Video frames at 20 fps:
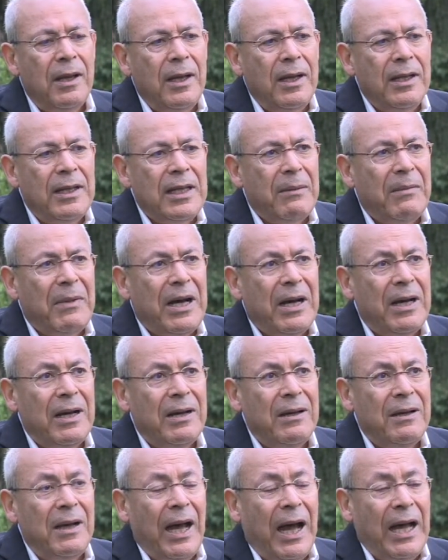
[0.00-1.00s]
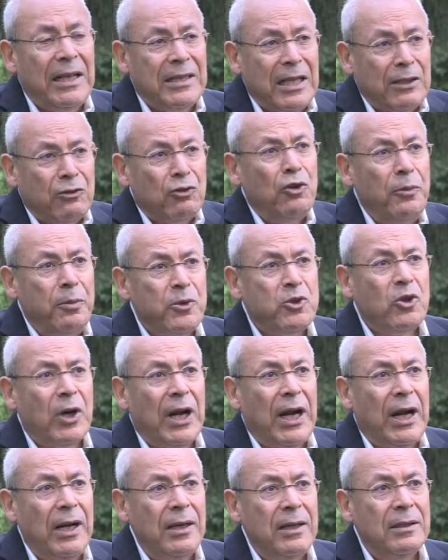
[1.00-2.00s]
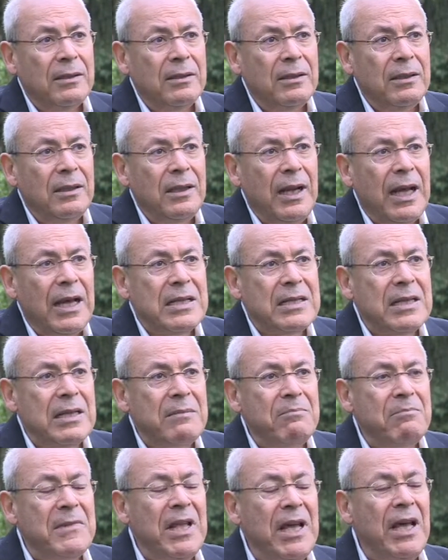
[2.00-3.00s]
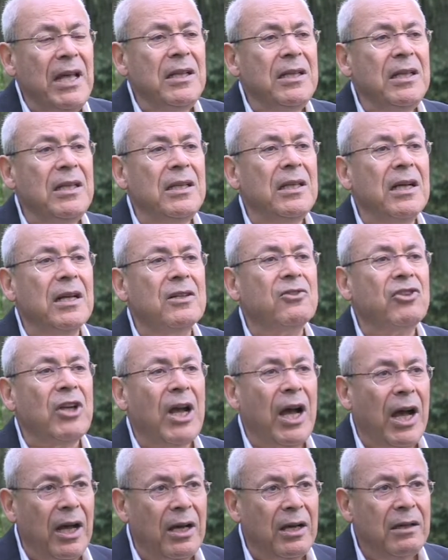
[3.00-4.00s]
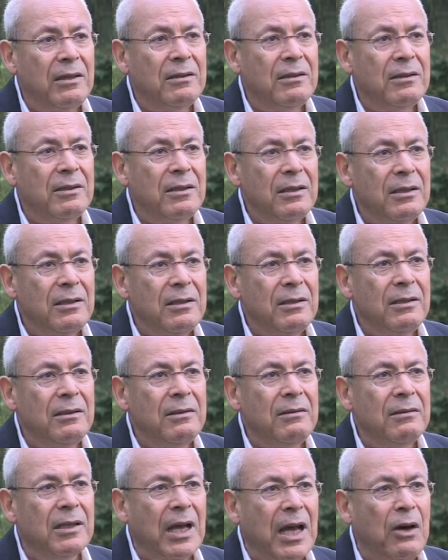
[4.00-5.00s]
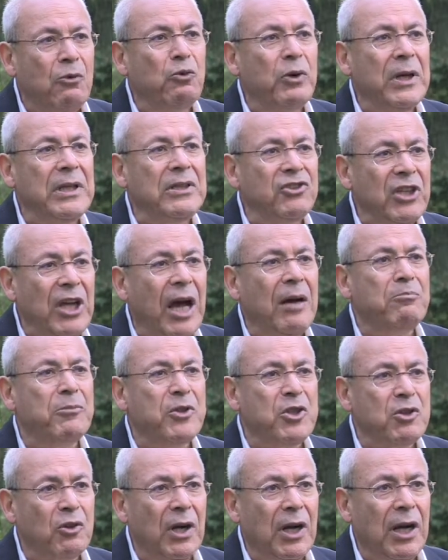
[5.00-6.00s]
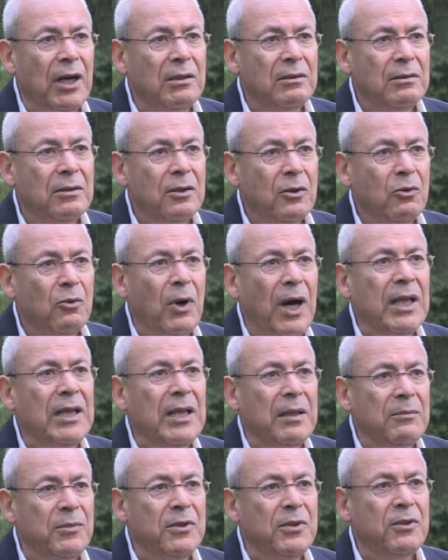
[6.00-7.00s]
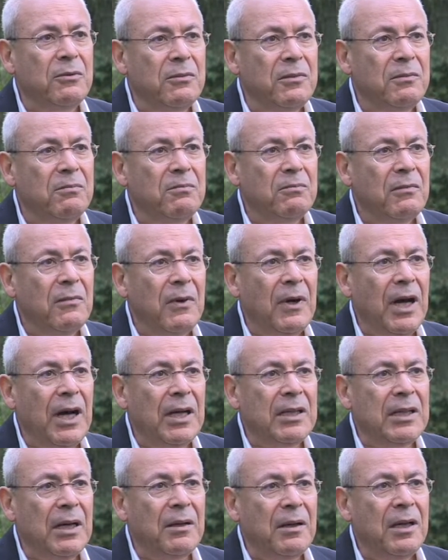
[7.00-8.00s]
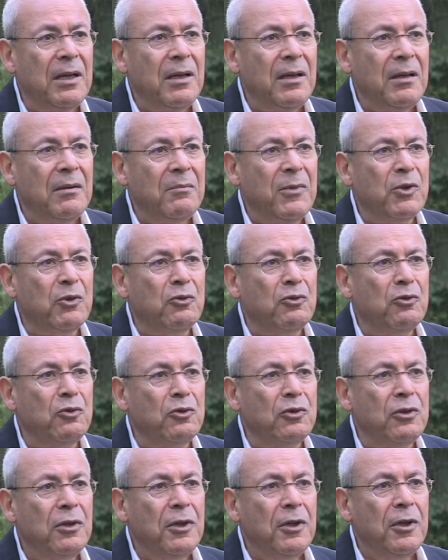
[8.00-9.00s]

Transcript: انما حتى تروح بسرعه لازم نحن نرجع نكون شعب بسرعه وهذا ب... هذا بكون